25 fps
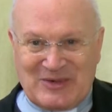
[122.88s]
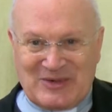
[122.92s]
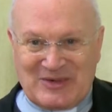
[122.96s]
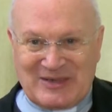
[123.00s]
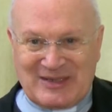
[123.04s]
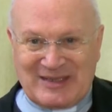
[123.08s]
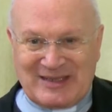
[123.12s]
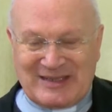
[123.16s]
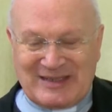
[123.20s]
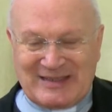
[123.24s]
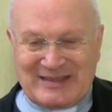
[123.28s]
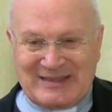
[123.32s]

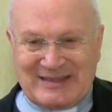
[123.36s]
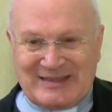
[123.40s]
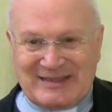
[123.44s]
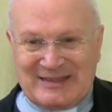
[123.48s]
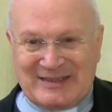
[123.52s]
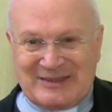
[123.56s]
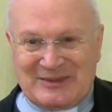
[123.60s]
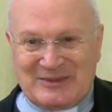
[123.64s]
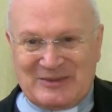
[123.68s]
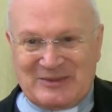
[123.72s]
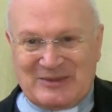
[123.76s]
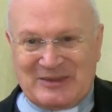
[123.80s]
occhi,
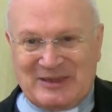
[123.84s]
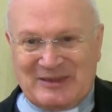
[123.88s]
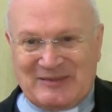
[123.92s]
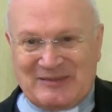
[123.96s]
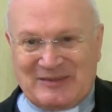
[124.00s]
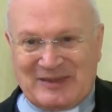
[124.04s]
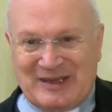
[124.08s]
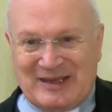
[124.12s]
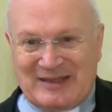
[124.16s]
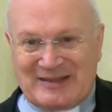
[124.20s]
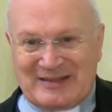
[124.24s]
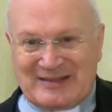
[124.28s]
una
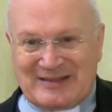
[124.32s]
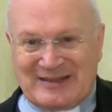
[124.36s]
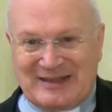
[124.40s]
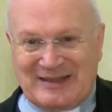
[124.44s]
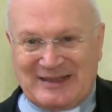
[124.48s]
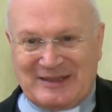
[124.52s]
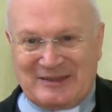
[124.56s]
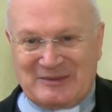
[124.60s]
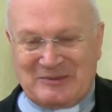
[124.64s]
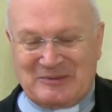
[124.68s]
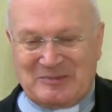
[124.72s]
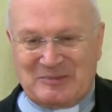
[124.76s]

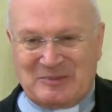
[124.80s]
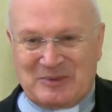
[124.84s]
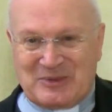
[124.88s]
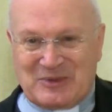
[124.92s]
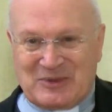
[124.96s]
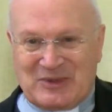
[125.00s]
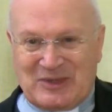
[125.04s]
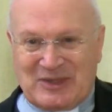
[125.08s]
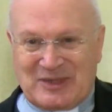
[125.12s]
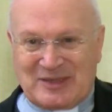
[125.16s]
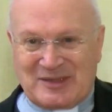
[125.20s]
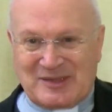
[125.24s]
frase un po'
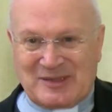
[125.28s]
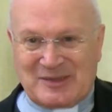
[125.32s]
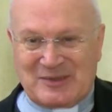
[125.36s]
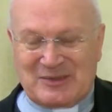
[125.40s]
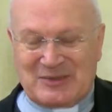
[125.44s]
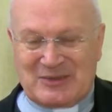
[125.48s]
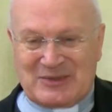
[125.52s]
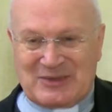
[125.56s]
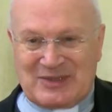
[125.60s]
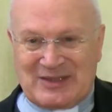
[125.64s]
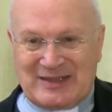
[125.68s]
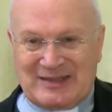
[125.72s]

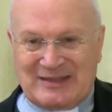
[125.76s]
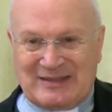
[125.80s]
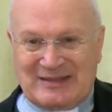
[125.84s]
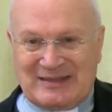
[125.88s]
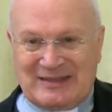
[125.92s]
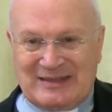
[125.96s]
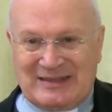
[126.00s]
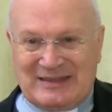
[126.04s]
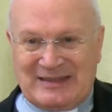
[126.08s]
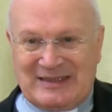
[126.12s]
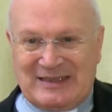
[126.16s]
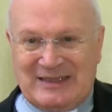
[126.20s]
scherzosa.
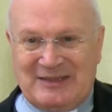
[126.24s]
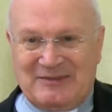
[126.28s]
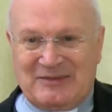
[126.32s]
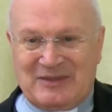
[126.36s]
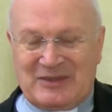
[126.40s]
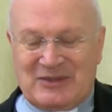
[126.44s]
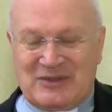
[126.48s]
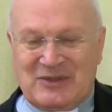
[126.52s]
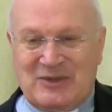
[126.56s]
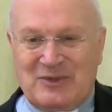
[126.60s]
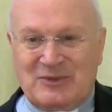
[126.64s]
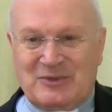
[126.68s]
Il
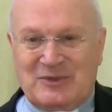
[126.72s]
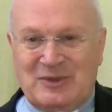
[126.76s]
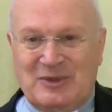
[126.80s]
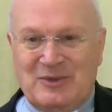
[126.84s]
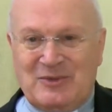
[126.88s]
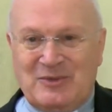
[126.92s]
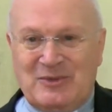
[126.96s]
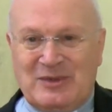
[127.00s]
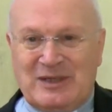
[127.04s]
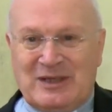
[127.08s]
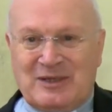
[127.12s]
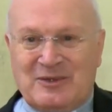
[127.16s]
Vangelo di
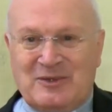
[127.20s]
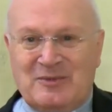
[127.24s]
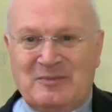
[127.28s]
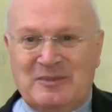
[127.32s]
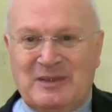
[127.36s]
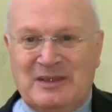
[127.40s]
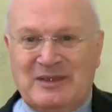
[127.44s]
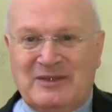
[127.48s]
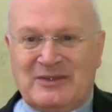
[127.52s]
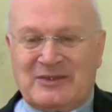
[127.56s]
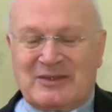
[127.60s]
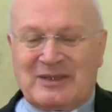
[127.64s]
Luca
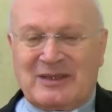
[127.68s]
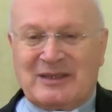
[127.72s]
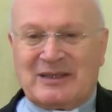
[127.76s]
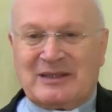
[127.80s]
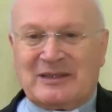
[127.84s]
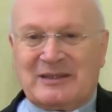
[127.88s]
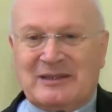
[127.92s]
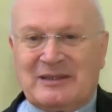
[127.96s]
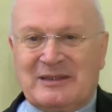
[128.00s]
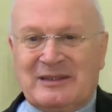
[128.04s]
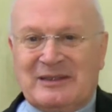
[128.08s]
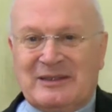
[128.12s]
comincia
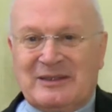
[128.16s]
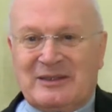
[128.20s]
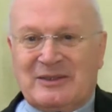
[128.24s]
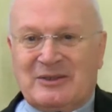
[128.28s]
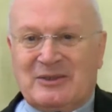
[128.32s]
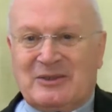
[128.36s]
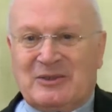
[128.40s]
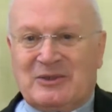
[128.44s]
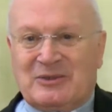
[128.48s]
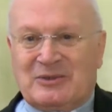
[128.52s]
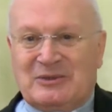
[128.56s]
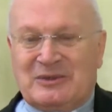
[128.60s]

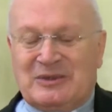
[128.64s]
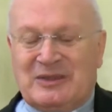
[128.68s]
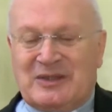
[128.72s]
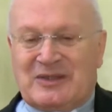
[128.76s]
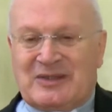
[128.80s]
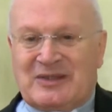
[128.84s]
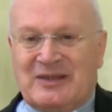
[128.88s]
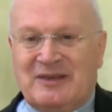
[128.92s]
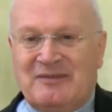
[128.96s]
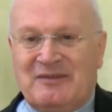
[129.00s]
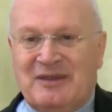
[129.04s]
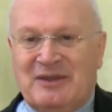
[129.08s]
con,
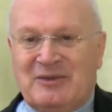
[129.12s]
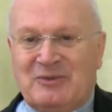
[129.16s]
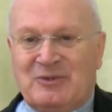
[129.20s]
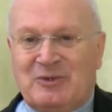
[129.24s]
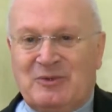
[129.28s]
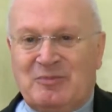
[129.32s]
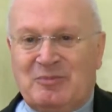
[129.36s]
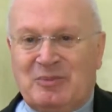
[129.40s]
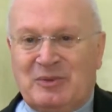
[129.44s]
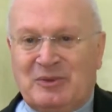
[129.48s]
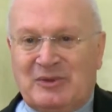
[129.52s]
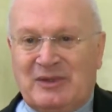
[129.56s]
descrivendo
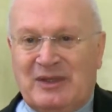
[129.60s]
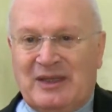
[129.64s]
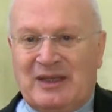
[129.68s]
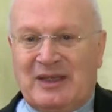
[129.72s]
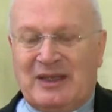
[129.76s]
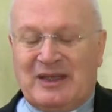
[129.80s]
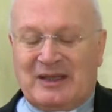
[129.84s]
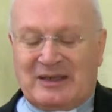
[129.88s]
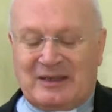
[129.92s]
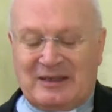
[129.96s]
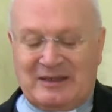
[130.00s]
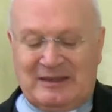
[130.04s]
il
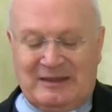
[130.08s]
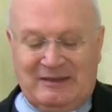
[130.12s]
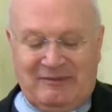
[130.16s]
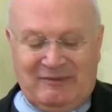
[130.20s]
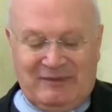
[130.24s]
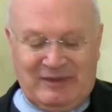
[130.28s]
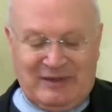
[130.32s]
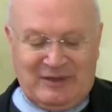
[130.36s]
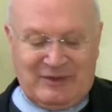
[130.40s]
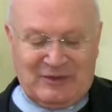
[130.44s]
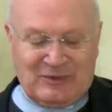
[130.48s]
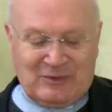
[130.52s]
potere
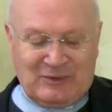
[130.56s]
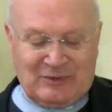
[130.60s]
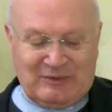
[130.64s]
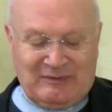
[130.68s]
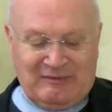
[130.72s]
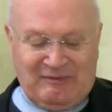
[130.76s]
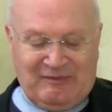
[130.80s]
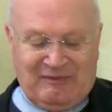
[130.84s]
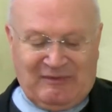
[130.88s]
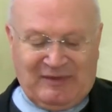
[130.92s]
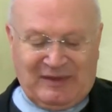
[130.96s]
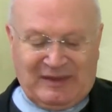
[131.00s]
diviso
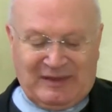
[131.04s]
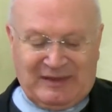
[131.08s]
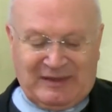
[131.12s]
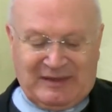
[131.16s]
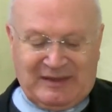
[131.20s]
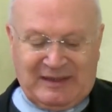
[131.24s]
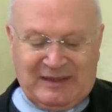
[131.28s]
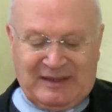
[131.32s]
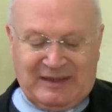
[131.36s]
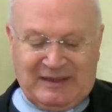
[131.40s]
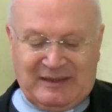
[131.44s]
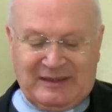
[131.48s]
in
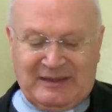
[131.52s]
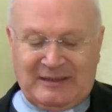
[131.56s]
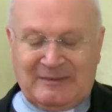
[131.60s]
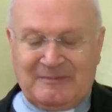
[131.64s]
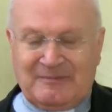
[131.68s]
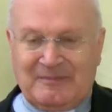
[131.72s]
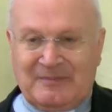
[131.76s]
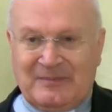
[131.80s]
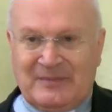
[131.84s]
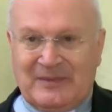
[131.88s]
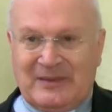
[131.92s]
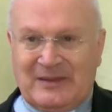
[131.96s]
fettine.
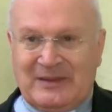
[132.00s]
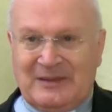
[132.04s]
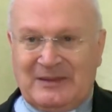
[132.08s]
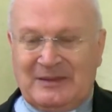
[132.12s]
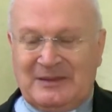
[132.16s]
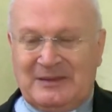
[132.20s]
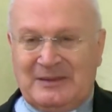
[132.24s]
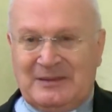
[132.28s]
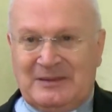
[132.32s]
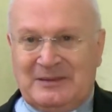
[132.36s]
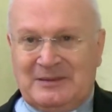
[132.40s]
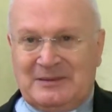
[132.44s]

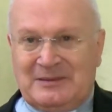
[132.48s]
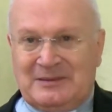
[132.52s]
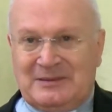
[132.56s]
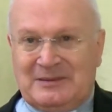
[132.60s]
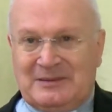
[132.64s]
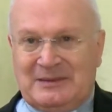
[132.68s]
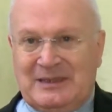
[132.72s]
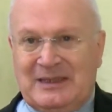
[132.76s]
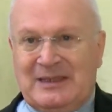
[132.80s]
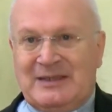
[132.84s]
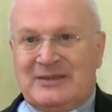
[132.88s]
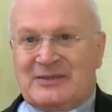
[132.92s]

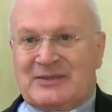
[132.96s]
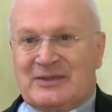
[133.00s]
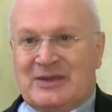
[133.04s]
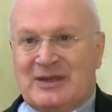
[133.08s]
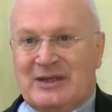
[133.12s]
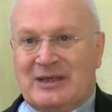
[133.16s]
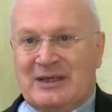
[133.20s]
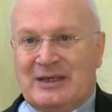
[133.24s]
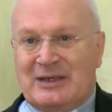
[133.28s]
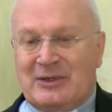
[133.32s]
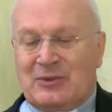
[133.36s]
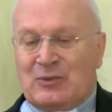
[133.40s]

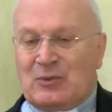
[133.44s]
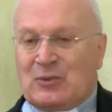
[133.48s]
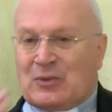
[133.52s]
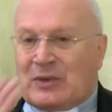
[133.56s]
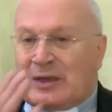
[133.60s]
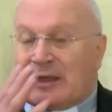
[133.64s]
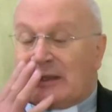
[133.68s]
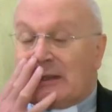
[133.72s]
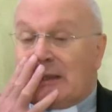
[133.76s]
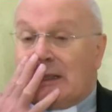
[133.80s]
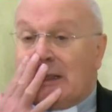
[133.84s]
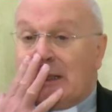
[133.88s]
Dice
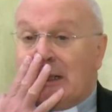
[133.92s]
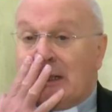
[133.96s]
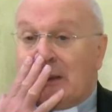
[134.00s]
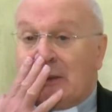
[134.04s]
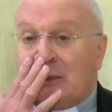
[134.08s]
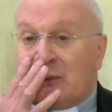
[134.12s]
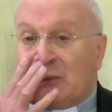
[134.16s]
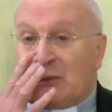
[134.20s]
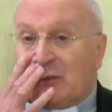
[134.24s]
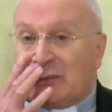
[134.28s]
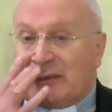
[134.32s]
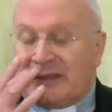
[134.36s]
Luca,
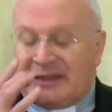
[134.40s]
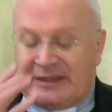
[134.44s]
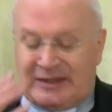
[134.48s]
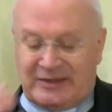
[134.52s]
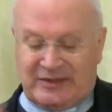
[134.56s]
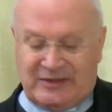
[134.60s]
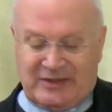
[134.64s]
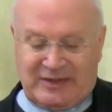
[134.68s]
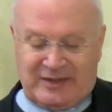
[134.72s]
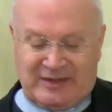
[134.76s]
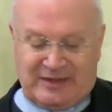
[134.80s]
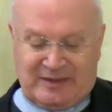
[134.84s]
nell'anno
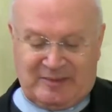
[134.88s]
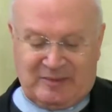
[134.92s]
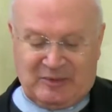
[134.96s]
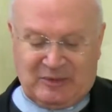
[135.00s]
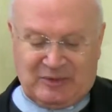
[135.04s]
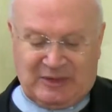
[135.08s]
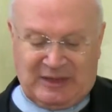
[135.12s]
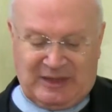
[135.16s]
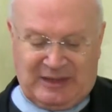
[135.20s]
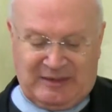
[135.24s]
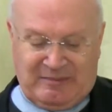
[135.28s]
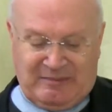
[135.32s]
quindicesimo
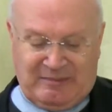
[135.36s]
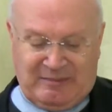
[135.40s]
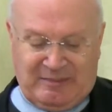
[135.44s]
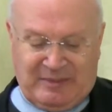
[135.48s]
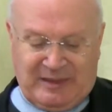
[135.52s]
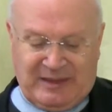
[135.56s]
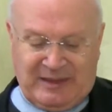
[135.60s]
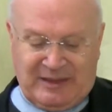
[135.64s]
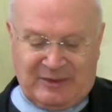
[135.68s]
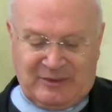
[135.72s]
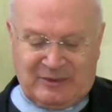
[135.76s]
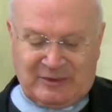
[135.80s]

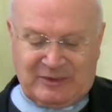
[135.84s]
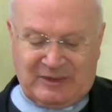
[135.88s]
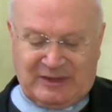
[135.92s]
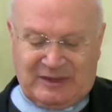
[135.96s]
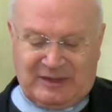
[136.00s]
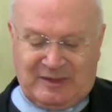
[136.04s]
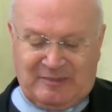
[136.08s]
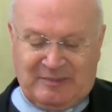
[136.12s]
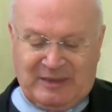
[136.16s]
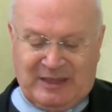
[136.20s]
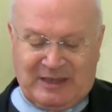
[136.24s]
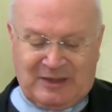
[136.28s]
dell'impero di
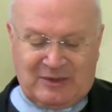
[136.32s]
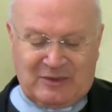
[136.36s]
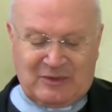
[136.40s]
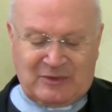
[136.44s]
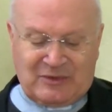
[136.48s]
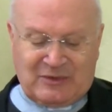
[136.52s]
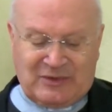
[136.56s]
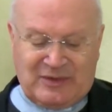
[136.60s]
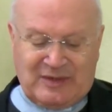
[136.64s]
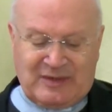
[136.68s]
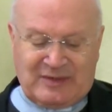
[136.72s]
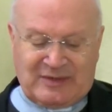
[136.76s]
Tiberio
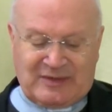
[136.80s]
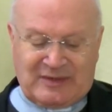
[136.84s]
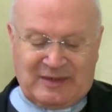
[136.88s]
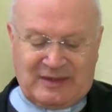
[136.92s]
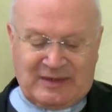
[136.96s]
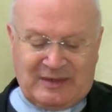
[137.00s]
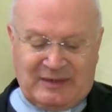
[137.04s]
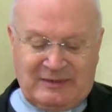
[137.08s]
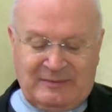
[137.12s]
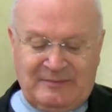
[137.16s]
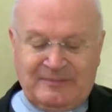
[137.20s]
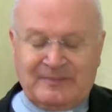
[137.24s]

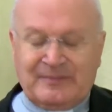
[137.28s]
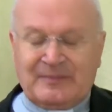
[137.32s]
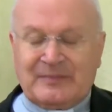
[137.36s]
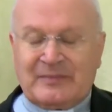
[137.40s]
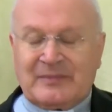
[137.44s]
Cesare,